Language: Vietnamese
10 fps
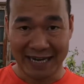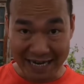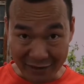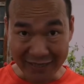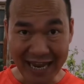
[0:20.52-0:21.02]

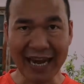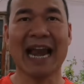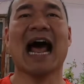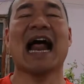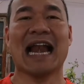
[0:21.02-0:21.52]
điều thứ nhất
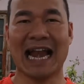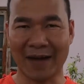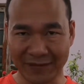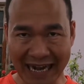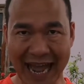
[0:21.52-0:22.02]

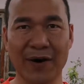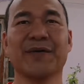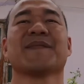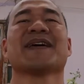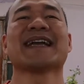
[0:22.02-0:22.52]
làm thế
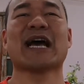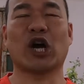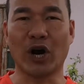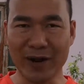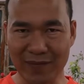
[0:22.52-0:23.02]
nào để
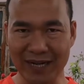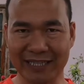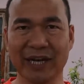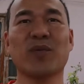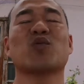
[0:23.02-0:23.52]
có động lực
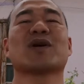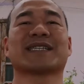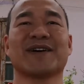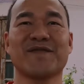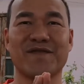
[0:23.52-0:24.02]
trong cuộc
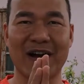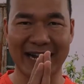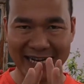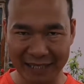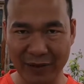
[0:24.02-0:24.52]
sống và
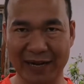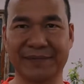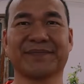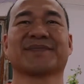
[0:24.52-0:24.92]
kinh doanh